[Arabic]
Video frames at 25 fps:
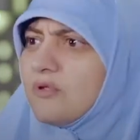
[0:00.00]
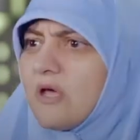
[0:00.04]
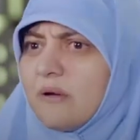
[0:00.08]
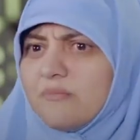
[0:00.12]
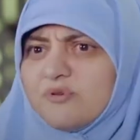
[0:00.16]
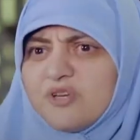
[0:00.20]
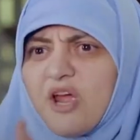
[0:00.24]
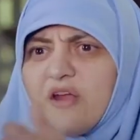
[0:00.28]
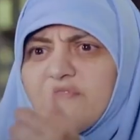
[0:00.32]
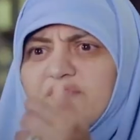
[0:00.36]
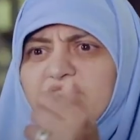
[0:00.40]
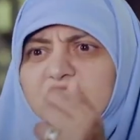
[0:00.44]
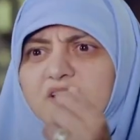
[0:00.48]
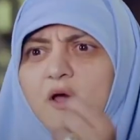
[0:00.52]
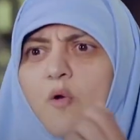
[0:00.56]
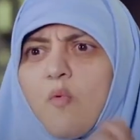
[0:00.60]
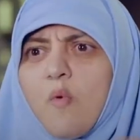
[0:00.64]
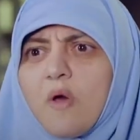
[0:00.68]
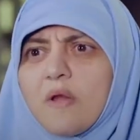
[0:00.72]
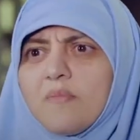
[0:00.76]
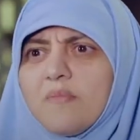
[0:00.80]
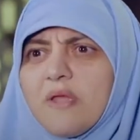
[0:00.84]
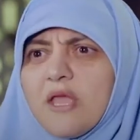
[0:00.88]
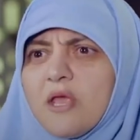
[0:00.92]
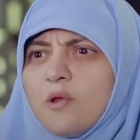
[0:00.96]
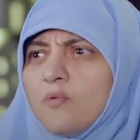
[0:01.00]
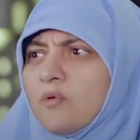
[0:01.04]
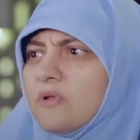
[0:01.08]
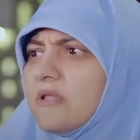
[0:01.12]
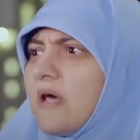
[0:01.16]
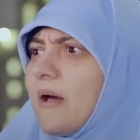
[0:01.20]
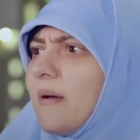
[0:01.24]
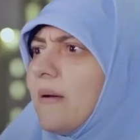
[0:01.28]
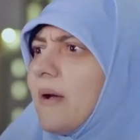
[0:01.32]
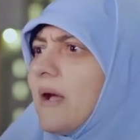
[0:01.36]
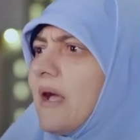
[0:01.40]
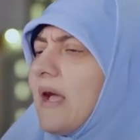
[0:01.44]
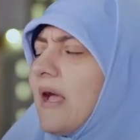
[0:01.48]
وده مش عارفه اصور مين
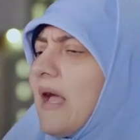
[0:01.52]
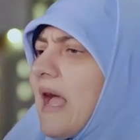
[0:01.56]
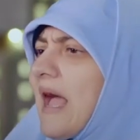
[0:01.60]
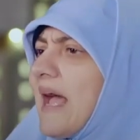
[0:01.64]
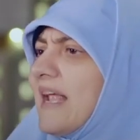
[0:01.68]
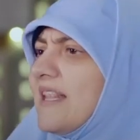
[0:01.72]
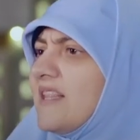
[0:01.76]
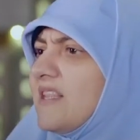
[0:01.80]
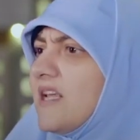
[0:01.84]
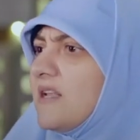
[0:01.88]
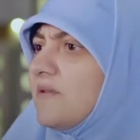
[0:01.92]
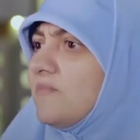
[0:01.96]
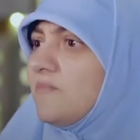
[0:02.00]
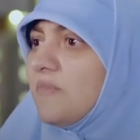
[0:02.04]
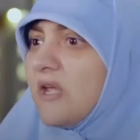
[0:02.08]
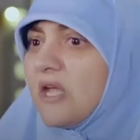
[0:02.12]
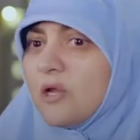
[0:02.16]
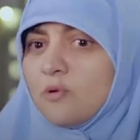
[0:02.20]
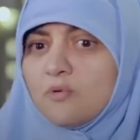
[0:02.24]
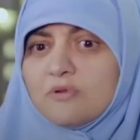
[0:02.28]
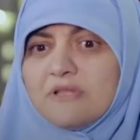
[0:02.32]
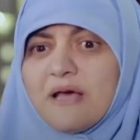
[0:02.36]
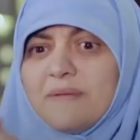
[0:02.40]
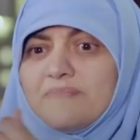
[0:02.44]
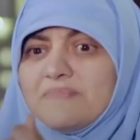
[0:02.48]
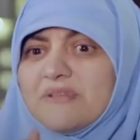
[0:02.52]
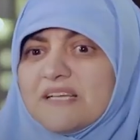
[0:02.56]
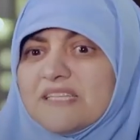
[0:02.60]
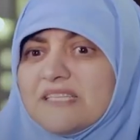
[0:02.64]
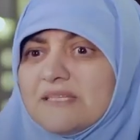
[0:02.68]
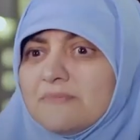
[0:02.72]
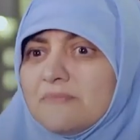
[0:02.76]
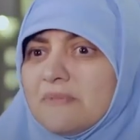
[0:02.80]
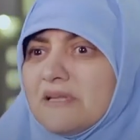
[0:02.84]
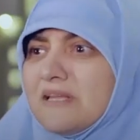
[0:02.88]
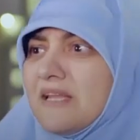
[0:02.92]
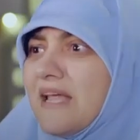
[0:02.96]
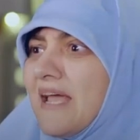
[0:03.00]
وده هدد مين وده
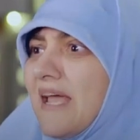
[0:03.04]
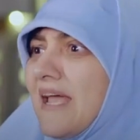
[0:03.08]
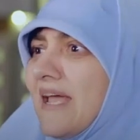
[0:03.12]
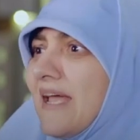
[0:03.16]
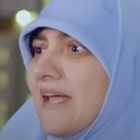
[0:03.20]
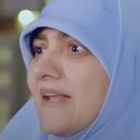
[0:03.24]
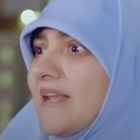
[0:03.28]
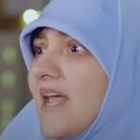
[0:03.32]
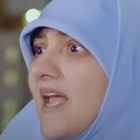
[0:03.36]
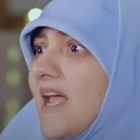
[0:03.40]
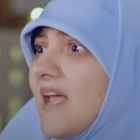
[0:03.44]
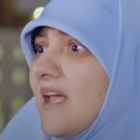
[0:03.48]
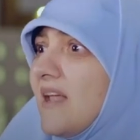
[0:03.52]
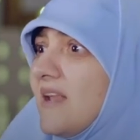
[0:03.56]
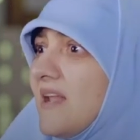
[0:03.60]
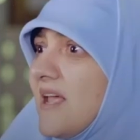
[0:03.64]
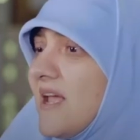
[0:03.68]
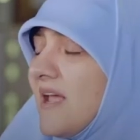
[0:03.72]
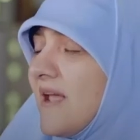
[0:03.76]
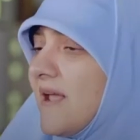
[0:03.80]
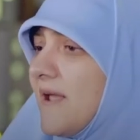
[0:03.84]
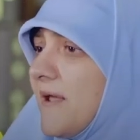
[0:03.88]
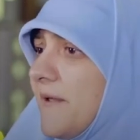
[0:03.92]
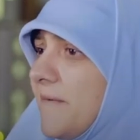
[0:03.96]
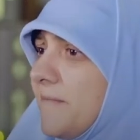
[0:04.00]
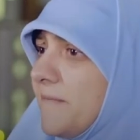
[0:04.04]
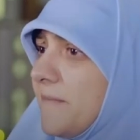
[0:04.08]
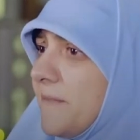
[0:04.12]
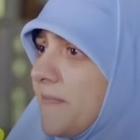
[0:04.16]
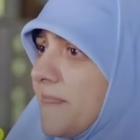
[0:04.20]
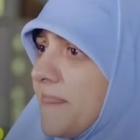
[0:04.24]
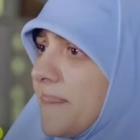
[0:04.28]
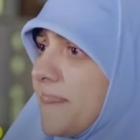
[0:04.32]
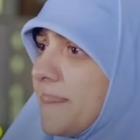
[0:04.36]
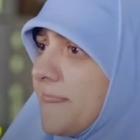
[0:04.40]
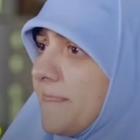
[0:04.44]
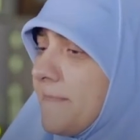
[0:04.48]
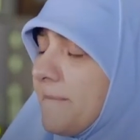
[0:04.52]
بتز ليه ليه ليه
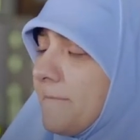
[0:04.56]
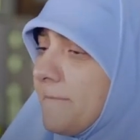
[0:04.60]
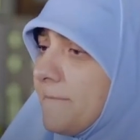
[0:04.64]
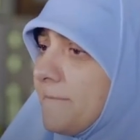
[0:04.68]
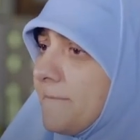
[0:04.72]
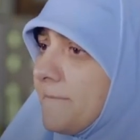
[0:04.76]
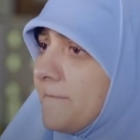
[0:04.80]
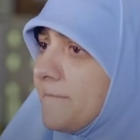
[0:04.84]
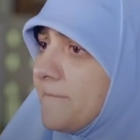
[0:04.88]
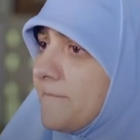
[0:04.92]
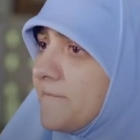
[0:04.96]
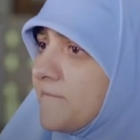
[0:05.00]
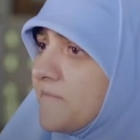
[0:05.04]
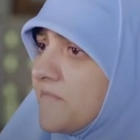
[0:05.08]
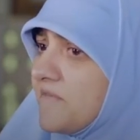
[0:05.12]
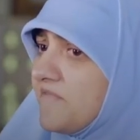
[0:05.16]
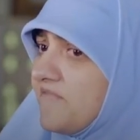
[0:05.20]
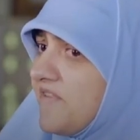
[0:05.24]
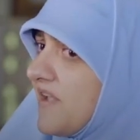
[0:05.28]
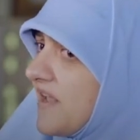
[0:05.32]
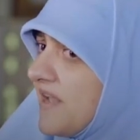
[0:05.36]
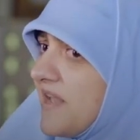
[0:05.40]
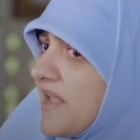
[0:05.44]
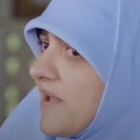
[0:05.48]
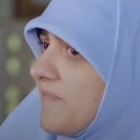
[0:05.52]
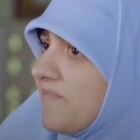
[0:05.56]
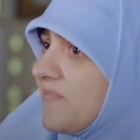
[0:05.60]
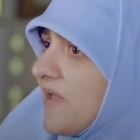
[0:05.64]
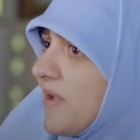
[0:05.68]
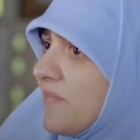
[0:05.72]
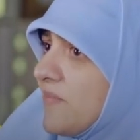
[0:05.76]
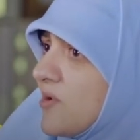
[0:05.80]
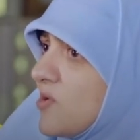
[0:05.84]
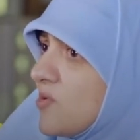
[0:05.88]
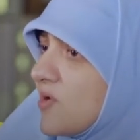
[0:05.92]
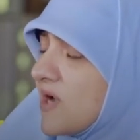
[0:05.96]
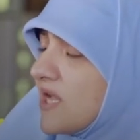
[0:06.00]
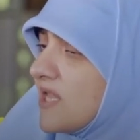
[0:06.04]
في ليه
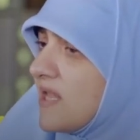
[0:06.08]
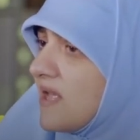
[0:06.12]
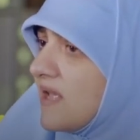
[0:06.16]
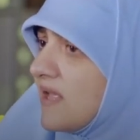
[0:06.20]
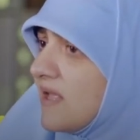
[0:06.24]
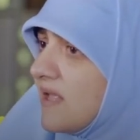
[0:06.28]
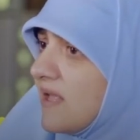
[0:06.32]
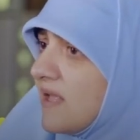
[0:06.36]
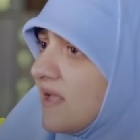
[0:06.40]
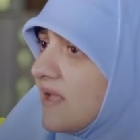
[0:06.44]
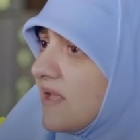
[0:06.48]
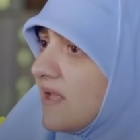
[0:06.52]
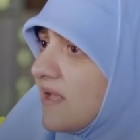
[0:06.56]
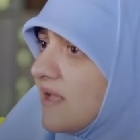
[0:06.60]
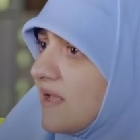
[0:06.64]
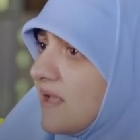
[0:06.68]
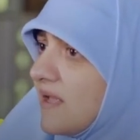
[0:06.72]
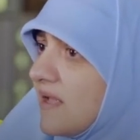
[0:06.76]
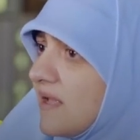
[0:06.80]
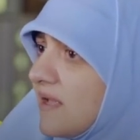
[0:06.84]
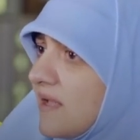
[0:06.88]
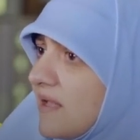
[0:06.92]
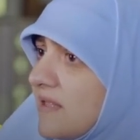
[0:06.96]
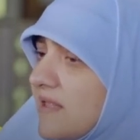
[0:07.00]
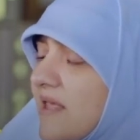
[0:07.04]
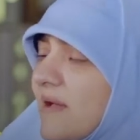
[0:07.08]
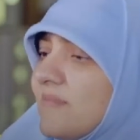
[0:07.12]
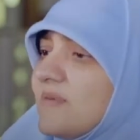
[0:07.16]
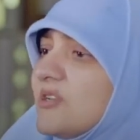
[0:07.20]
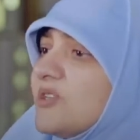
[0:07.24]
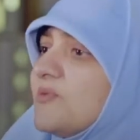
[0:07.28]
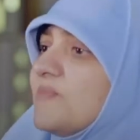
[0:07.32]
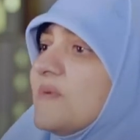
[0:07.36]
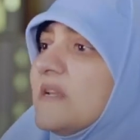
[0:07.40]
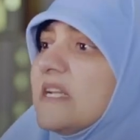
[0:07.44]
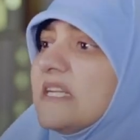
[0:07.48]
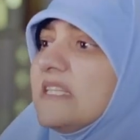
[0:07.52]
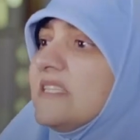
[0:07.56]
بتعملوا كده ده
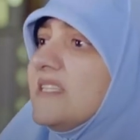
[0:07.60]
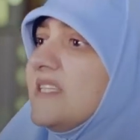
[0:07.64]
مش من